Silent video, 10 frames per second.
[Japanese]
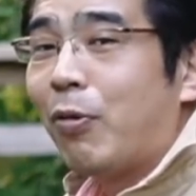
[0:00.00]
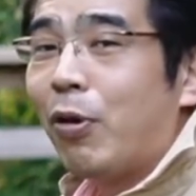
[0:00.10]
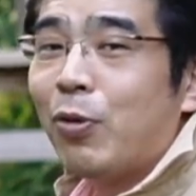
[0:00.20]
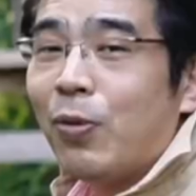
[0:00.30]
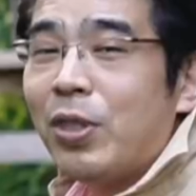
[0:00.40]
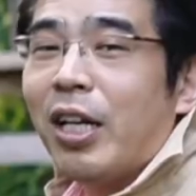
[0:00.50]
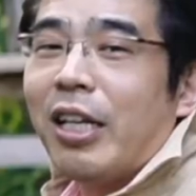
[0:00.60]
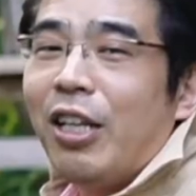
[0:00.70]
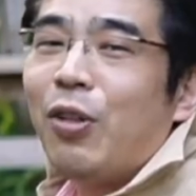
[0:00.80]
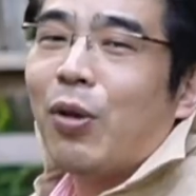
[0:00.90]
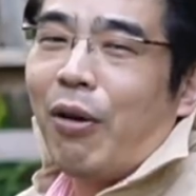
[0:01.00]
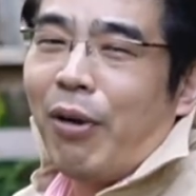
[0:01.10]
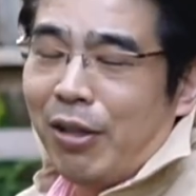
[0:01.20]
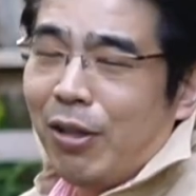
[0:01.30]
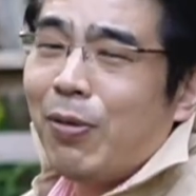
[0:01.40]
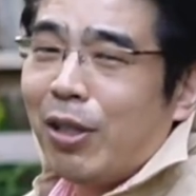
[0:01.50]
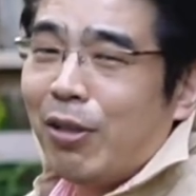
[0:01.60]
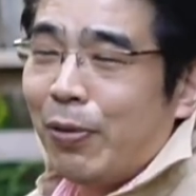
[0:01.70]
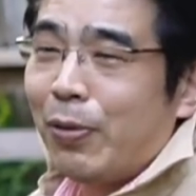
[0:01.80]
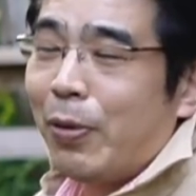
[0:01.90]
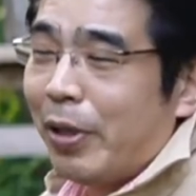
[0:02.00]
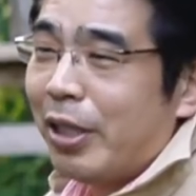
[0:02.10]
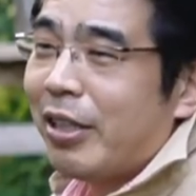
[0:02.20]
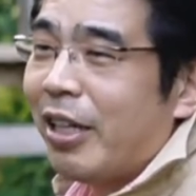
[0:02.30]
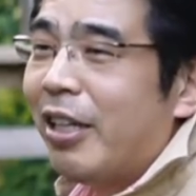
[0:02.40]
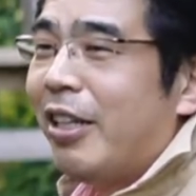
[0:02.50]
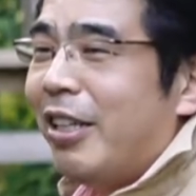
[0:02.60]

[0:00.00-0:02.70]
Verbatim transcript: これもどっちがいいとか悪いとかっていうことではなくて